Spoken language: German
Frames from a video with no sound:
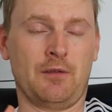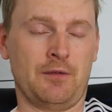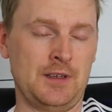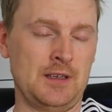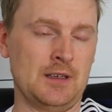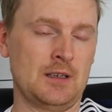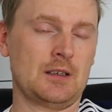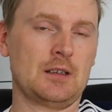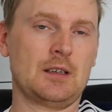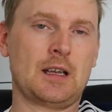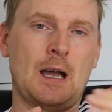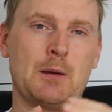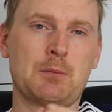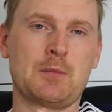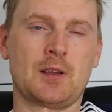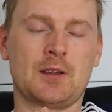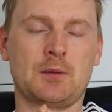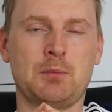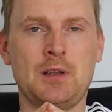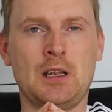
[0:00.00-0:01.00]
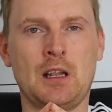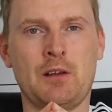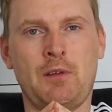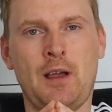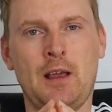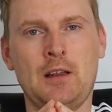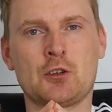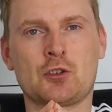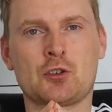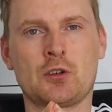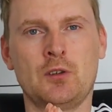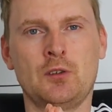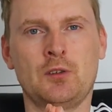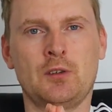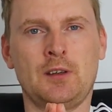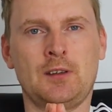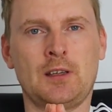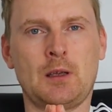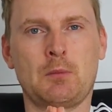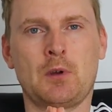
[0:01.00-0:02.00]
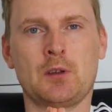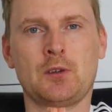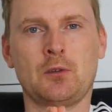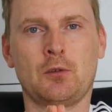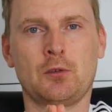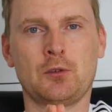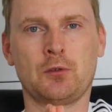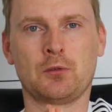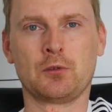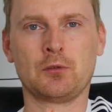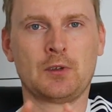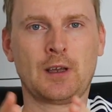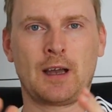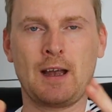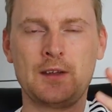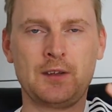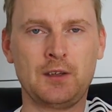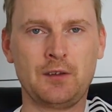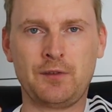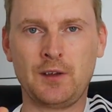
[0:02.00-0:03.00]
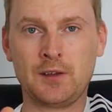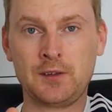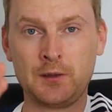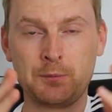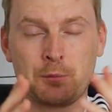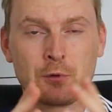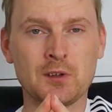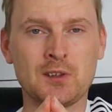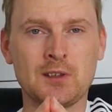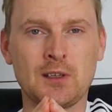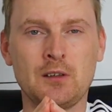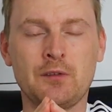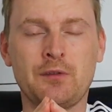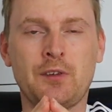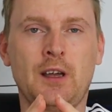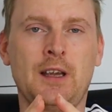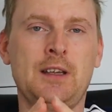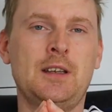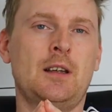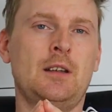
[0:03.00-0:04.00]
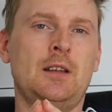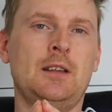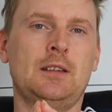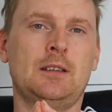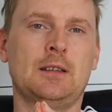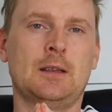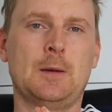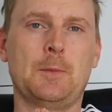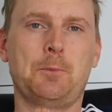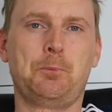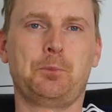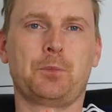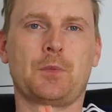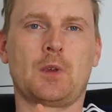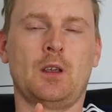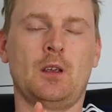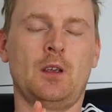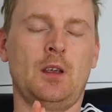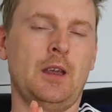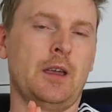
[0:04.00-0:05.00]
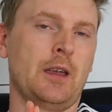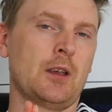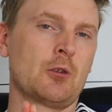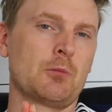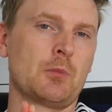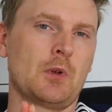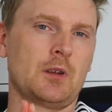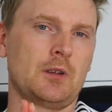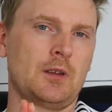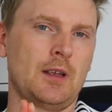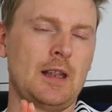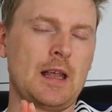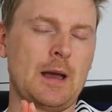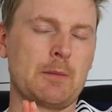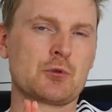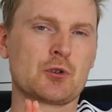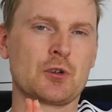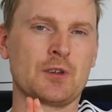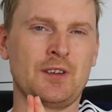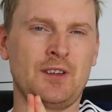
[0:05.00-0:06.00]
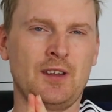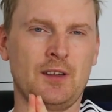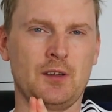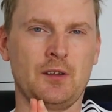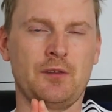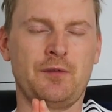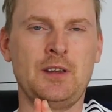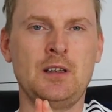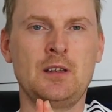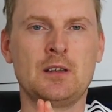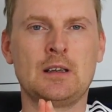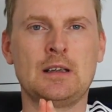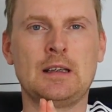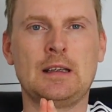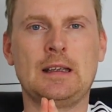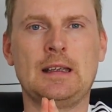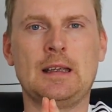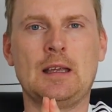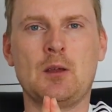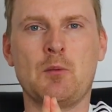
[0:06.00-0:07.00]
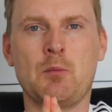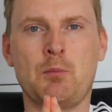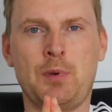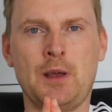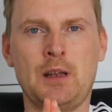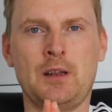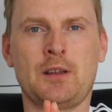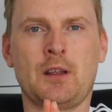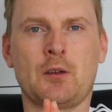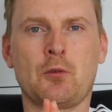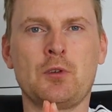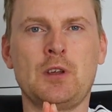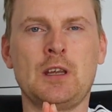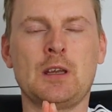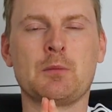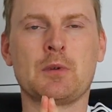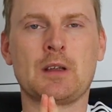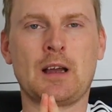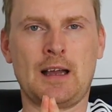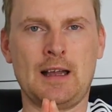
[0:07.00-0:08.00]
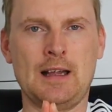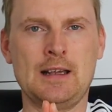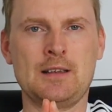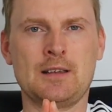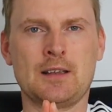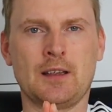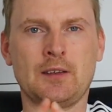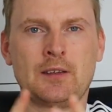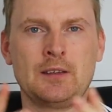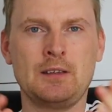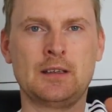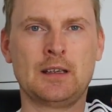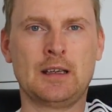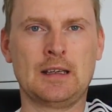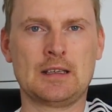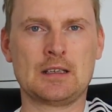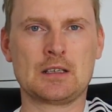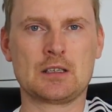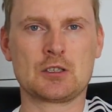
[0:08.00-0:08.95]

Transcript: Wir haben das mittlerweile schon, ich sag mal so, so 30, 40 Prozent verinnerlicht. Äh, Erik und Marcel haben schon sehr, sehr viele Bälle dadurch eben gehalten, dass sie